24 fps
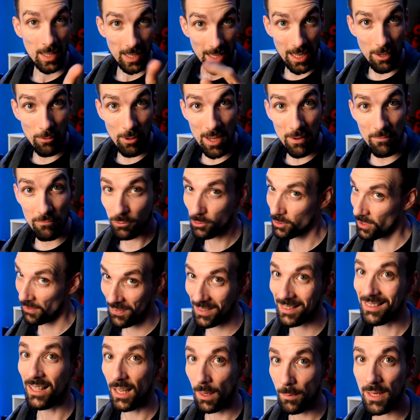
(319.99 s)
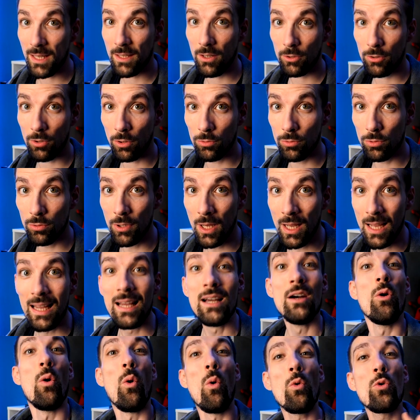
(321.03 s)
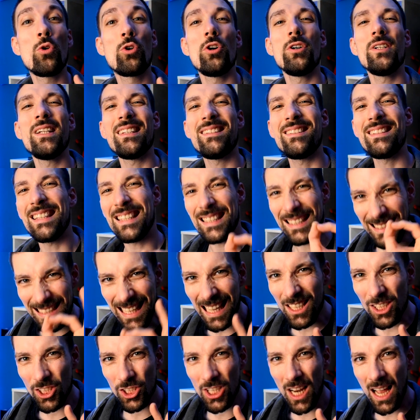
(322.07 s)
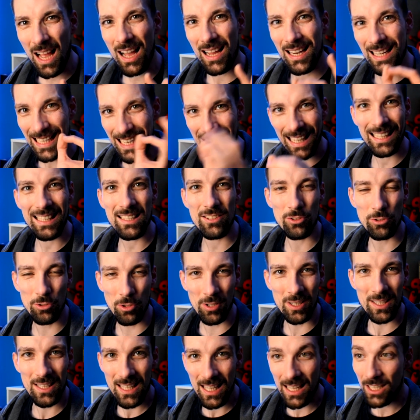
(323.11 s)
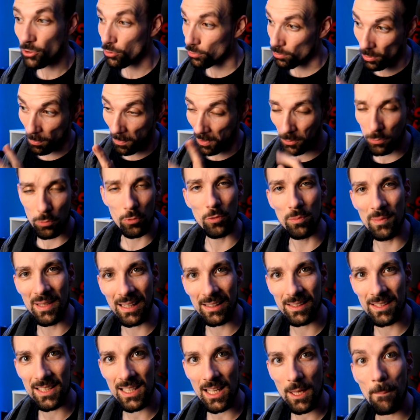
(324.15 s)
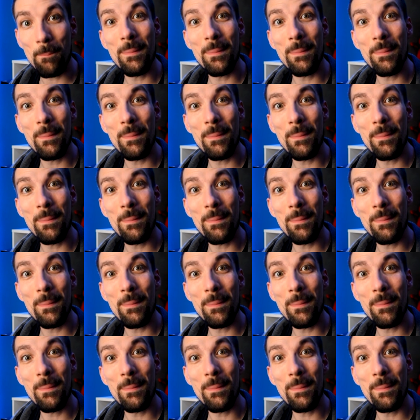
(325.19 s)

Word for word: Et oui, vous avez très bien entendu, on connaissait déjà les risques liés justement à tout ce merdier,